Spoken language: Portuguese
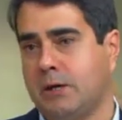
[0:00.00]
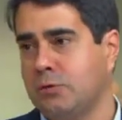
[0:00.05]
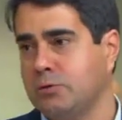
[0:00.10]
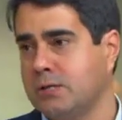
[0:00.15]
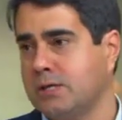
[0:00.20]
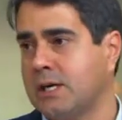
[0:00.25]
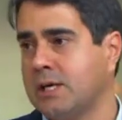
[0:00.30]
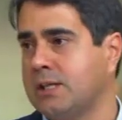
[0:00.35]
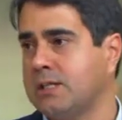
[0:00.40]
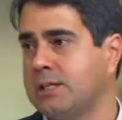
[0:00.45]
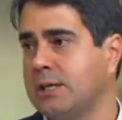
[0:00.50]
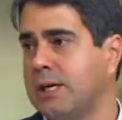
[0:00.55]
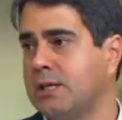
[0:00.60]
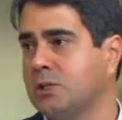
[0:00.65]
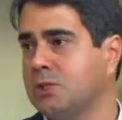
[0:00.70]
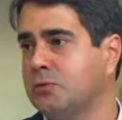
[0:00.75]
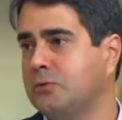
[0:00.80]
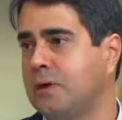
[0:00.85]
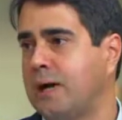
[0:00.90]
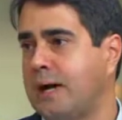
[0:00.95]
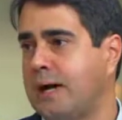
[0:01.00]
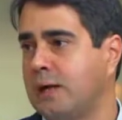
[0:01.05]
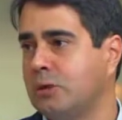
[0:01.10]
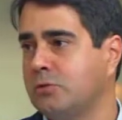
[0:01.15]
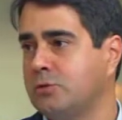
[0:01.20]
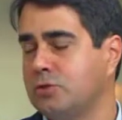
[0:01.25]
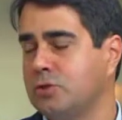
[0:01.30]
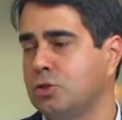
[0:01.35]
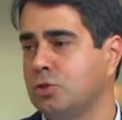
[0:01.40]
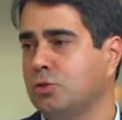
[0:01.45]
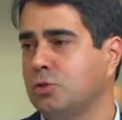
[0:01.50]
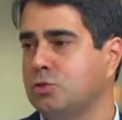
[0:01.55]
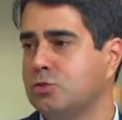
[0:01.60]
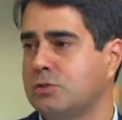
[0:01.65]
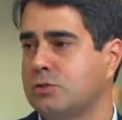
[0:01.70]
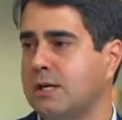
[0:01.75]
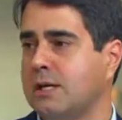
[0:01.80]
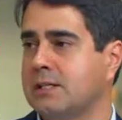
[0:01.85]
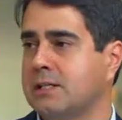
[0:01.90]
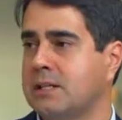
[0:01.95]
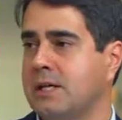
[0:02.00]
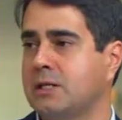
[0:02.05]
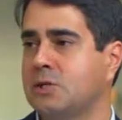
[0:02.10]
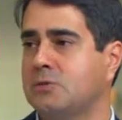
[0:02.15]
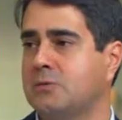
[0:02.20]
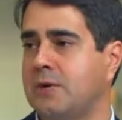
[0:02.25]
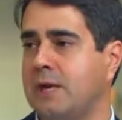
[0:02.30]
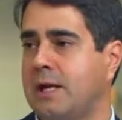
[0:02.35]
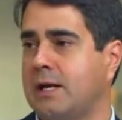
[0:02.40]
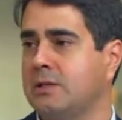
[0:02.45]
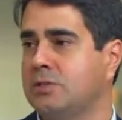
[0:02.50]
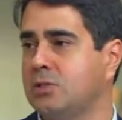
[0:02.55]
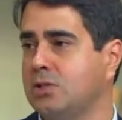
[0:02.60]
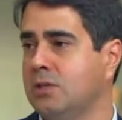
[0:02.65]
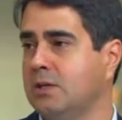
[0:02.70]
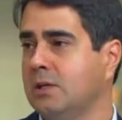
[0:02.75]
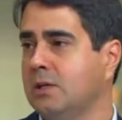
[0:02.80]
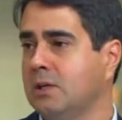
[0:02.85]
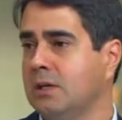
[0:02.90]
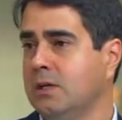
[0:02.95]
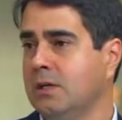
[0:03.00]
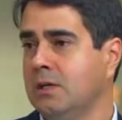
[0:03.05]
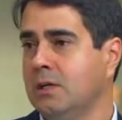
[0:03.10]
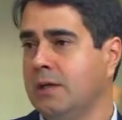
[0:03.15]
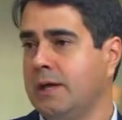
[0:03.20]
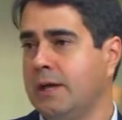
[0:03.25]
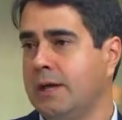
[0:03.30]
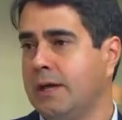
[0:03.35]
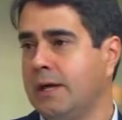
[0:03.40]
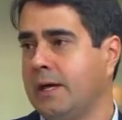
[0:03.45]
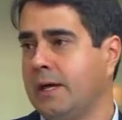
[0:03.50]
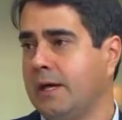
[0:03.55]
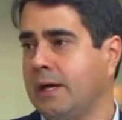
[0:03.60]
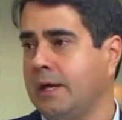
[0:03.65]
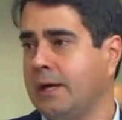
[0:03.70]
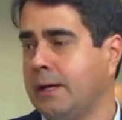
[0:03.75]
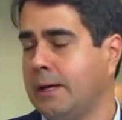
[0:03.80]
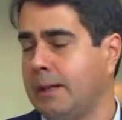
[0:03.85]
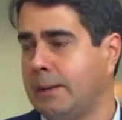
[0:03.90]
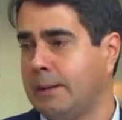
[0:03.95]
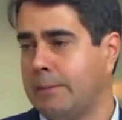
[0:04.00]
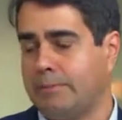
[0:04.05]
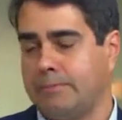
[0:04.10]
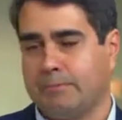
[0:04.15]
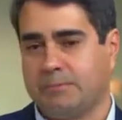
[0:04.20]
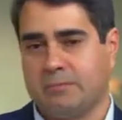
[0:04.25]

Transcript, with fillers: os arquitetos falam, o Instituto dos Arquitetos fala de é,